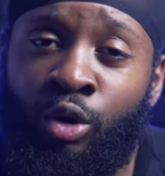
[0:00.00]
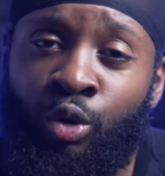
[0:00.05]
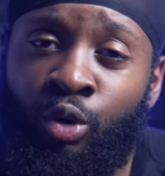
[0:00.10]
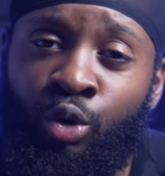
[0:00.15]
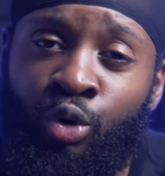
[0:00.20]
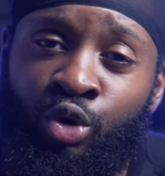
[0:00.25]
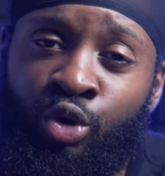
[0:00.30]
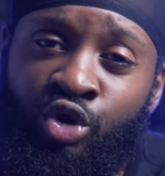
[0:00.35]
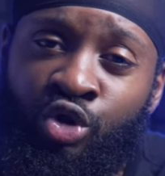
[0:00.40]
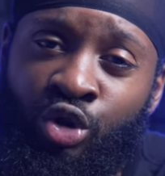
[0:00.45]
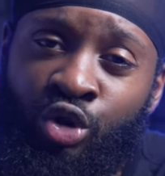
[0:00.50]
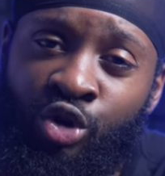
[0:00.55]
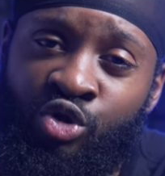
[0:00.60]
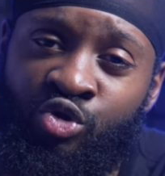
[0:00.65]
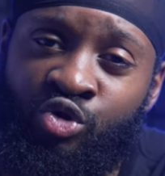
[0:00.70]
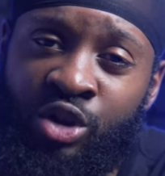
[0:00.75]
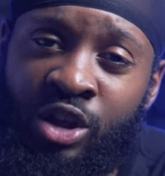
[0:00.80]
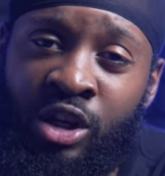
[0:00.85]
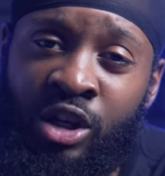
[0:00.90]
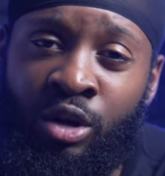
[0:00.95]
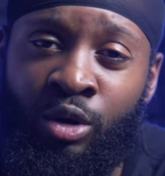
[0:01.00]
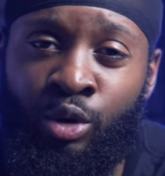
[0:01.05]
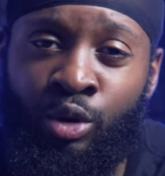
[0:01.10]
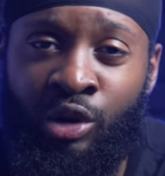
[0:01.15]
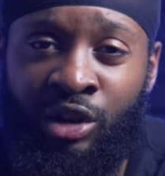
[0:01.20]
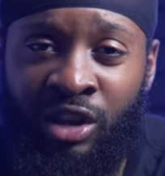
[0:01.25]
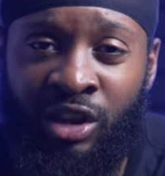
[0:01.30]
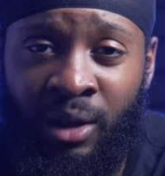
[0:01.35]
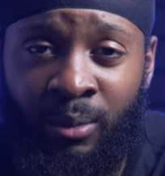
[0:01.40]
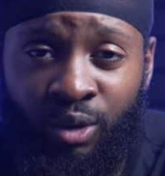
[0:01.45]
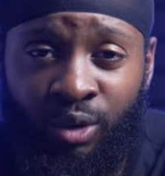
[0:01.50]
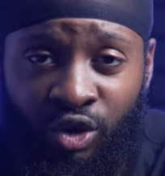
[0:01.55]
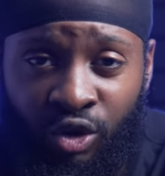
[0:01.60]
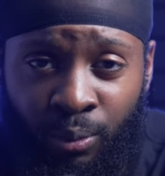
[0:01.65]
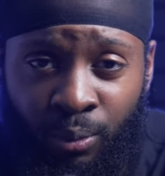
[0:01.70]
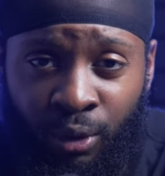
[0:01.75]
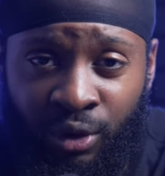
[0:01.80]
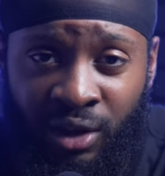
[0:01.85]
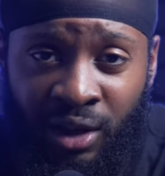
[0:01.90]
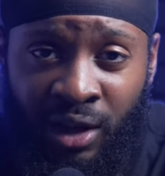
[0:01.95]
Aujourd'hui, le thème de ce
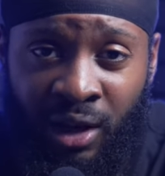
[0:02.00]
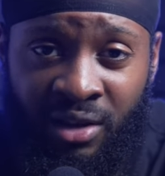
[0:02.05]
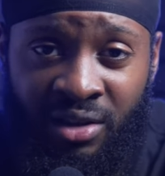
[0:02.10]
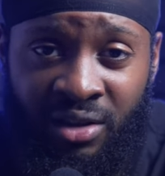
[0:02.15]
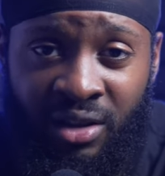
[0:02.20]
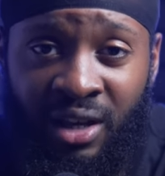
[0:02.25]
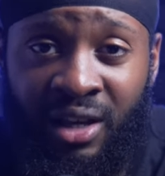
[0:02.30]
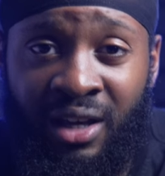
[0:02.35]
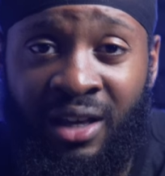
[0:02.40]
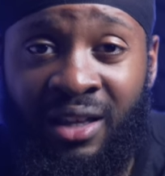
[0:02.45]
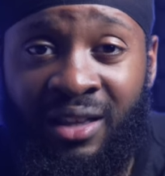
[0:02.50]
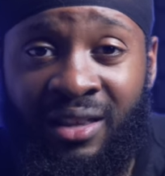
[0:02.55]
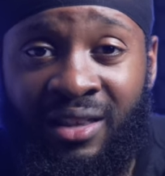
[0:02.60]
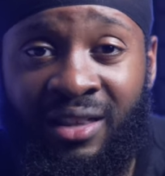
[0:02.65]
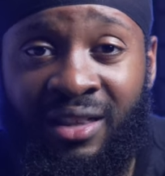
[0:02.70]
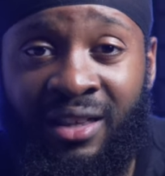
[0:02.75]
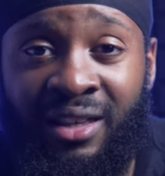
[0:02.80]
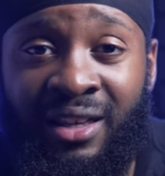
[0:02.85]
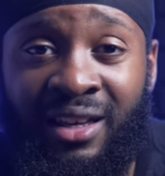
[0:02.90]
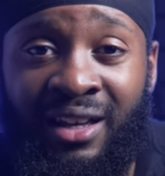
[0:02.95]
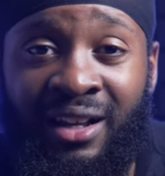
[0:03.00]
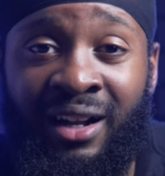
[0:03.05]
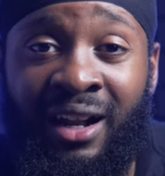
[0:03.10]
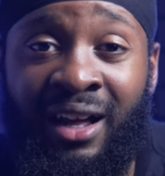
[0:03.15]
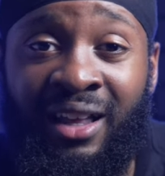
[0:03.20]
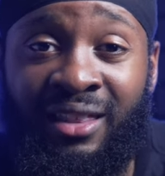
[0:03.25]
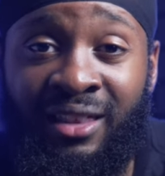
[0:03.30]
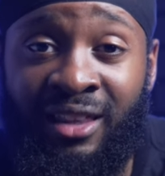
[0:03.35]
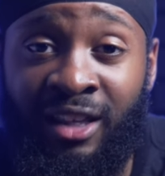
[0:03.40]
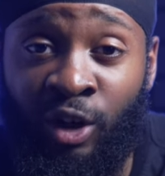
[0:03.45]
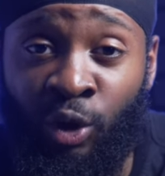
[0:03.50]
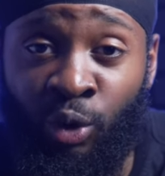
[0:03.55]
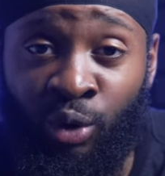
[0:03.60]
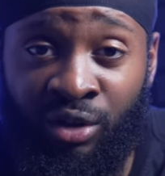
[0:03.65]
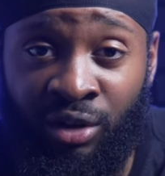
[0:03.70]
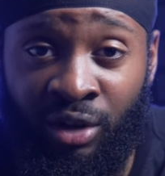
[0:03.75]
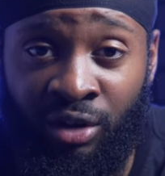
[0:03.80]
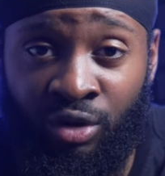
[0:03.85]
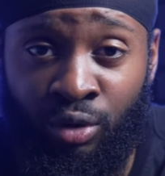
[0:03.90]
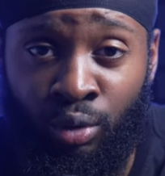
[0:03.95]
podcast, c'est la
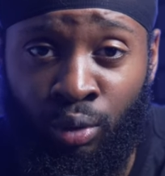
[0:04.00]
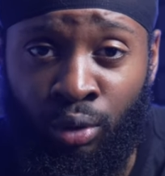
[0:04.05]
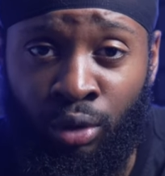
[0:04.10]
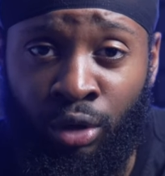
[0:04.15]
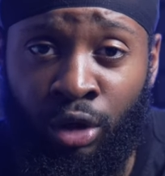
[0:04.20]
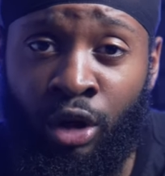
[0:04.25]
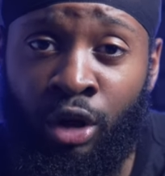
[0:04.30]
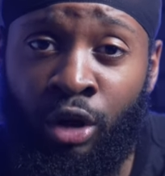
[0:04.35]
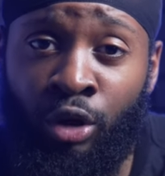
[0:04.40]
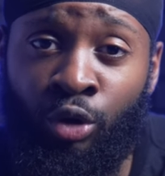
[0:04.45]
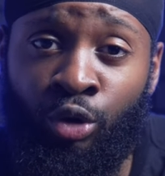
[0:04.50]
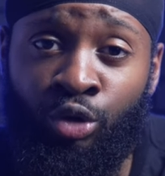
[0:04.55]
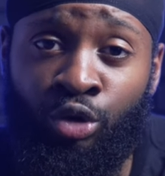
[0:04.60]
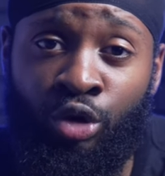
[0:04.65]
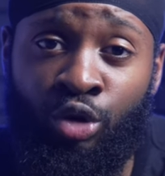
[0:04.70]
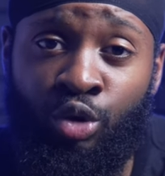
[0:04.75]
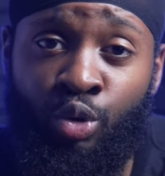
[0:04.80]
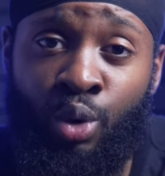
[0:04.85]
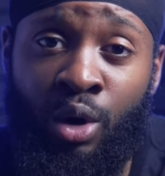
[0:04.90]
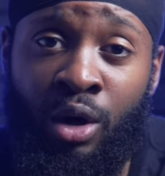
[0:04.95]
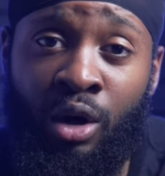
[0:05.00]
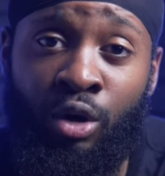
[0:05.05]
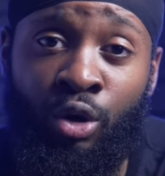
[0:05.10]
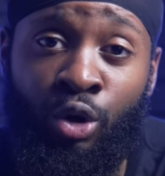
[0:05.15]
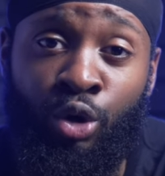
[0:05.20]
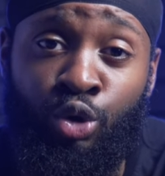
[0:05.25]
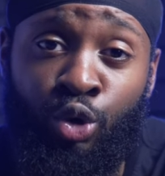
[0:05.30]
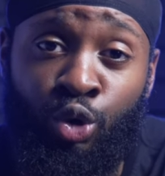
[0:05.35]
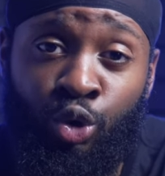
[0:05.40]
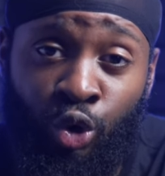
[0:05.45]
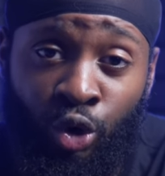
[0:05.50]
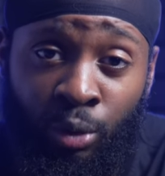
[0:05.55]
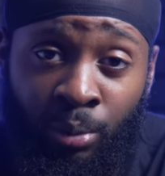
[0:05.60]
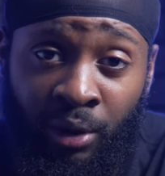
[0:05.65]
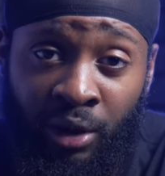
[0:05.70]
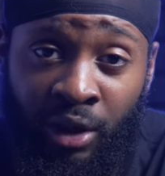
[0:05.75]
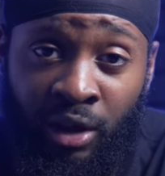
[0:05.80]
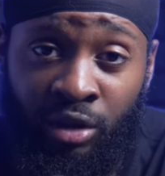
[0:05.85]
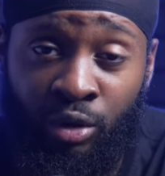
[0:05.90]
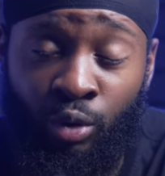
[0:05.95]
négociation. Que ce soit en
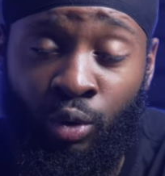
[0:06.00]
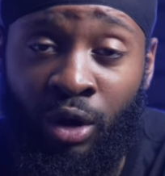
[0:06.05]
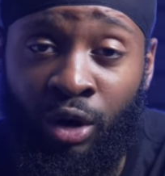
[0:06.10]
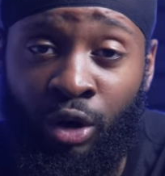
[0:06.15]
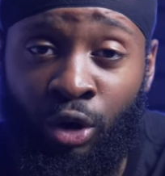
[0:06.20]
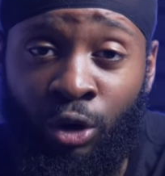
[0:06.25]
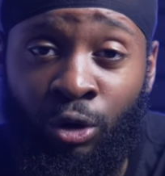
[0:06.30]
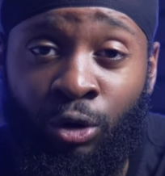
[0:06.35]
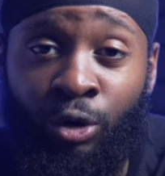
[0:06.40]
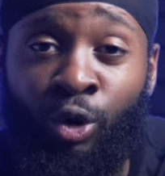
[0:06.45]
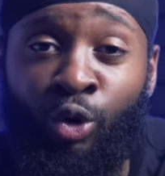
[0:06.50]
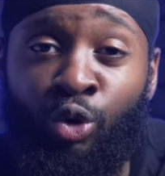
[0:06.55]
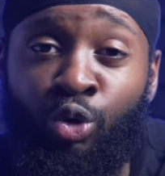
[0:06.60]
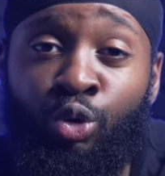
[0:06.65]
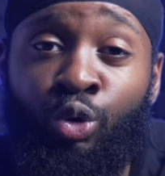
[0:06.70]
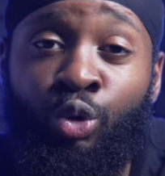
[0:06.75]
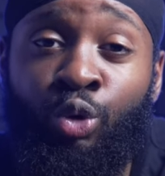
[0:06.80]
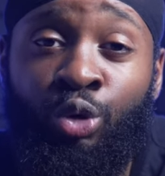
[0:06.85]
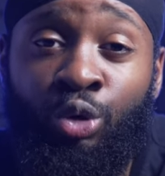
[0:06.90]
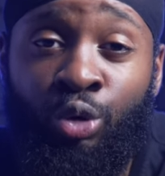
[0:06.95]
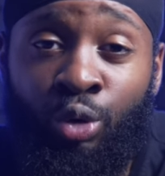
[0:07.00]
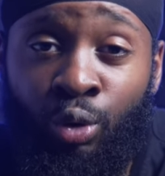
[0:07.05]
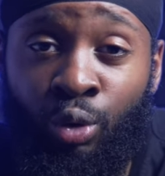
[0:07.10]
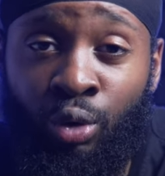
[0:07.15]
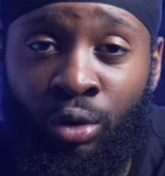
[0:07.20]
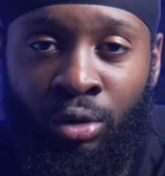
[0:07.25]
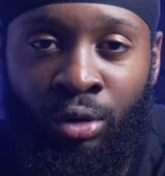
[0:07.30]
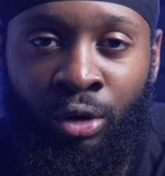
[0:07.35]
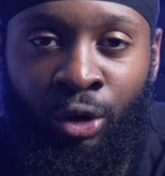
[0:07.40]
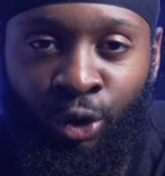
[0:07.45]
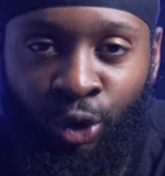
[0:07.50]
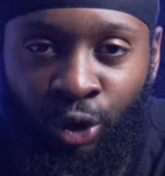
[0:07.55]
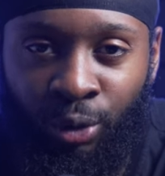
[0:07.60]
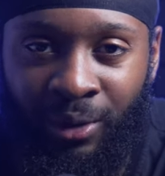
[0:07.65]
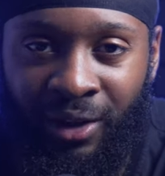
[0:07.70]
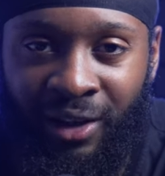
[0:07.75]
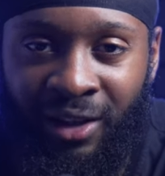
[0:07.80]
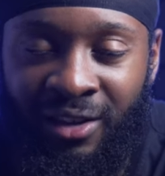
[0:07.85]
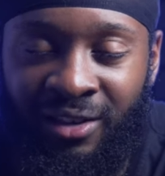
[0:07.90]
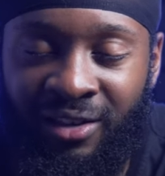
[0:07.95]
entreprise ou alors en
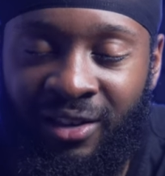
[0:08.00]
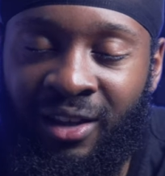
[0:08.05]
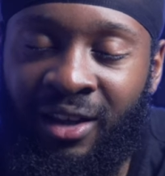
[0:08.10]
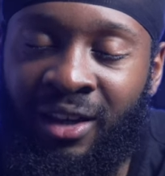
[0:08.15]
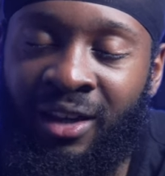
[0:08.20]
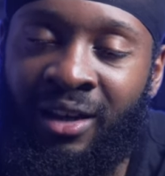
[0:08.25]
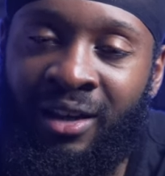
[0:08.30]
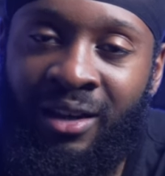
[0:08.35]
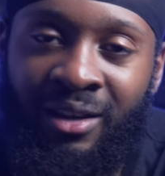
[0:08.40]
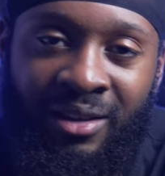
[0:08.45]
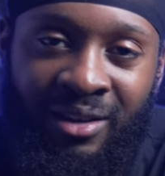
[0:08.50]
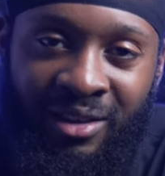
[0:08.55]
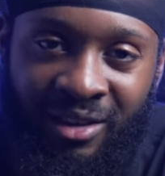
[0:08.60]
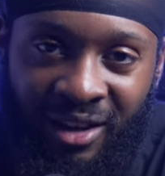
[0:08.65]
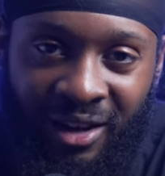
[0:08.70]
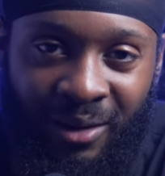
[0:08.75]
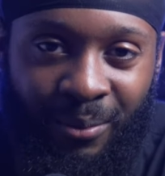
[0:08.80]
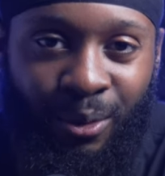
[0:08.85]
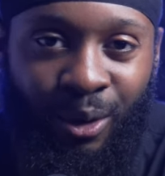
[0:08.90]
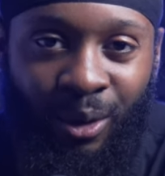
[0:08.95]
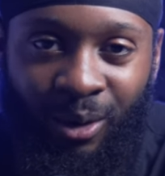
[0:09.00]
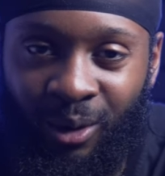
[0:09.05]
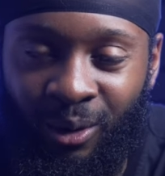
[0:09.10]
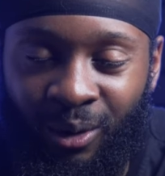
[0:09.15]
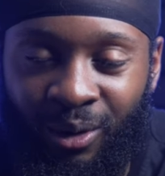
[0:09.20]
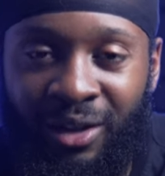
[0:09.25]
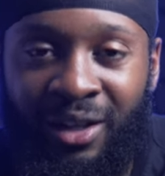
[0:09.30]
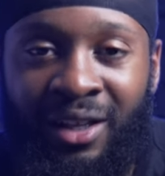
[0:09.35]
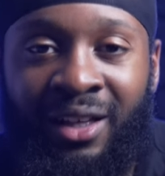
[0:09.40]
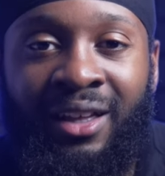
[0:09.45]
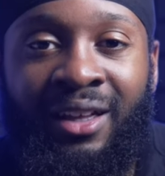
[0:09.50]
auto-entreprise, c'est important.